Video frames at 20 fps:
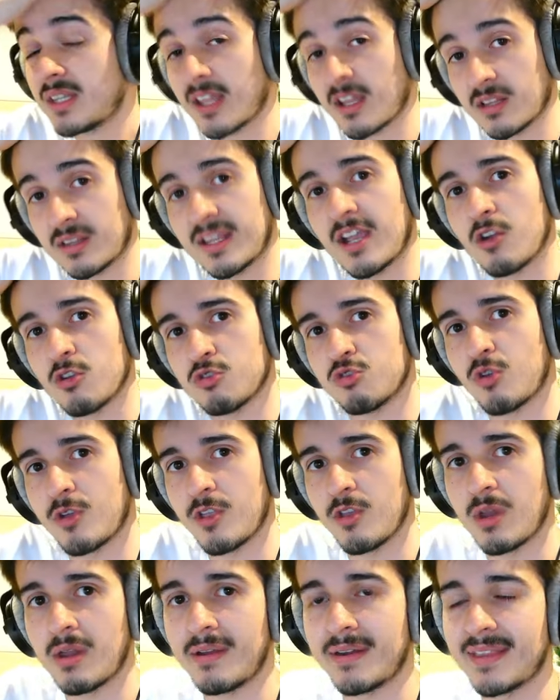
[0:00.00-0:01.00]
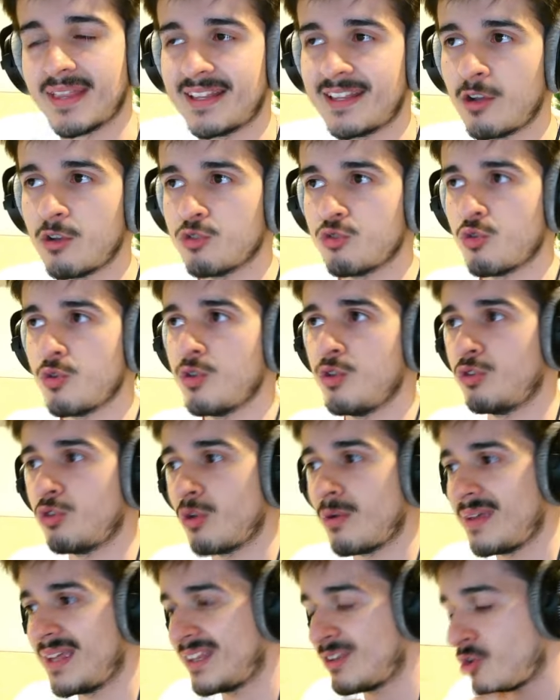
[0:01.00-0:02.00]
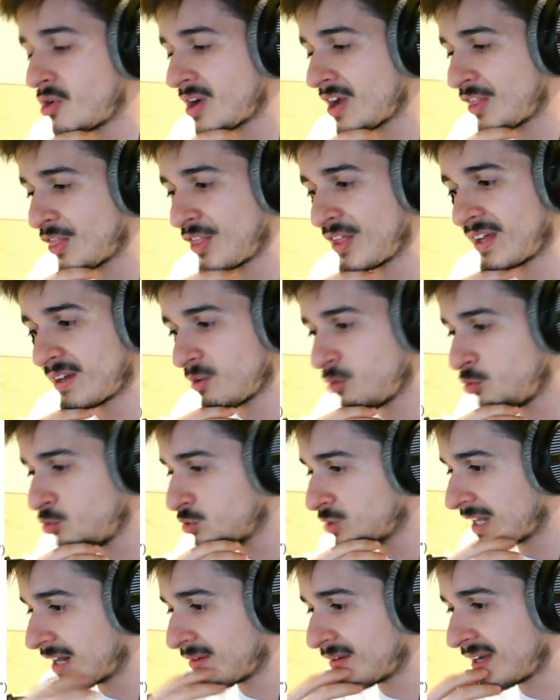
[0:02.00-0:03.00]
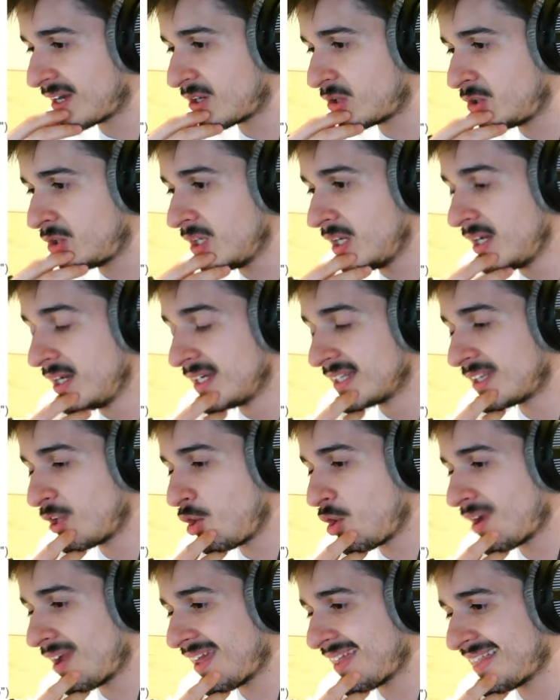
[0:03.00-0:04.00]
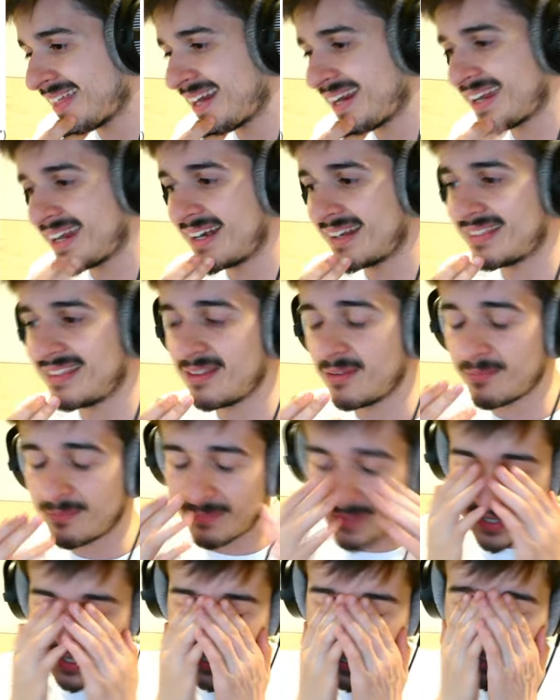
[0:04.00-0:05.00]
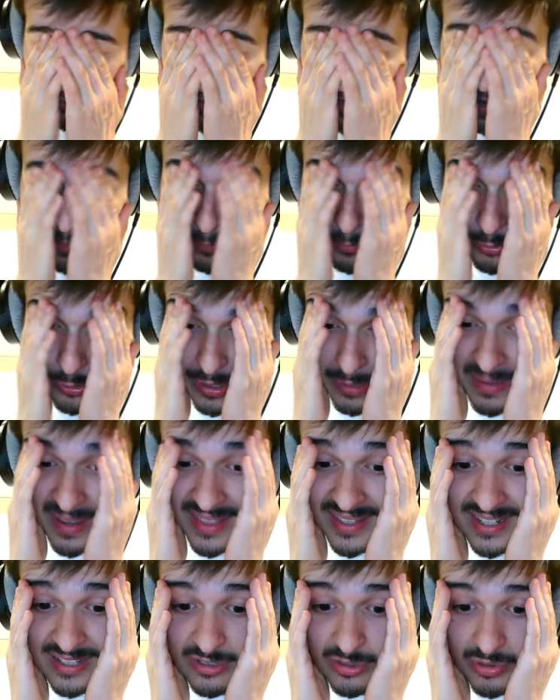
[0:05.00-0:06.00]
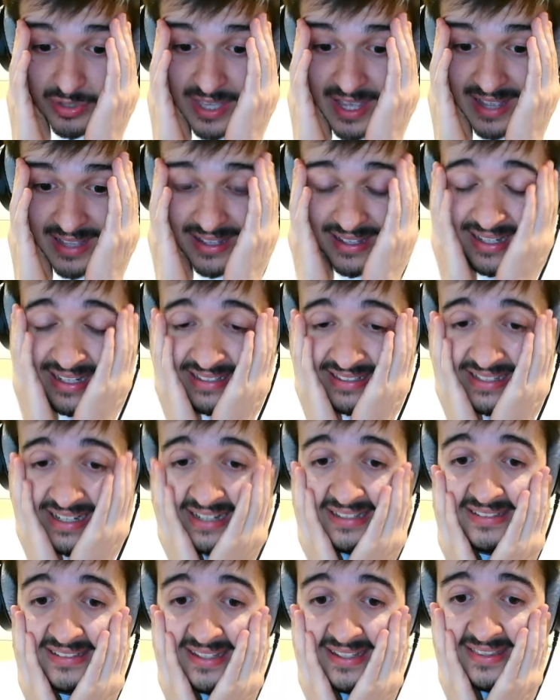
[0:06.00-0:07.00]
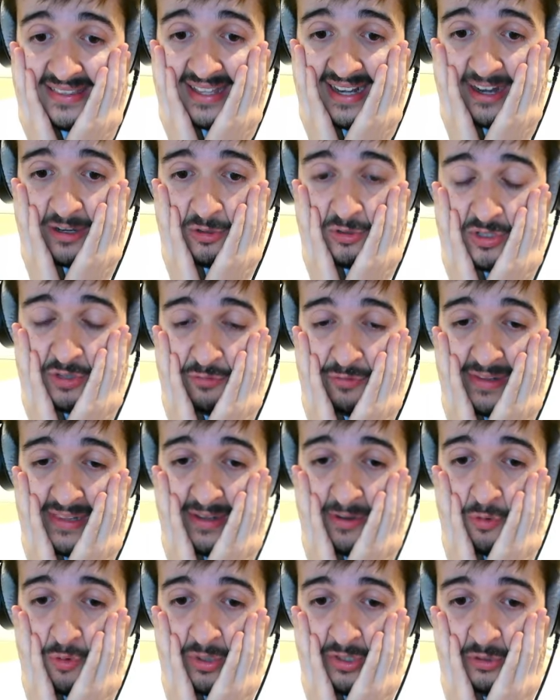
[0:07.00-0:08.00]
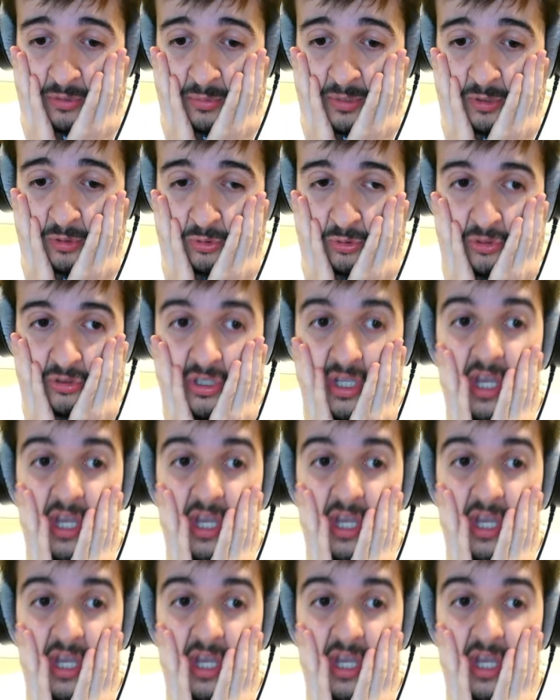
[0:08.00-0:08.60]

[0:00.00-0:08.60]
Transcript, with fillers: tengo sueño, la verdad, tengo sueño y todavía tengo que hacer un trabajo. Tengo que hacer ejercicio. Me cago en la puta madre y son ya casi las 10 de la noche, faltan 4 minutos.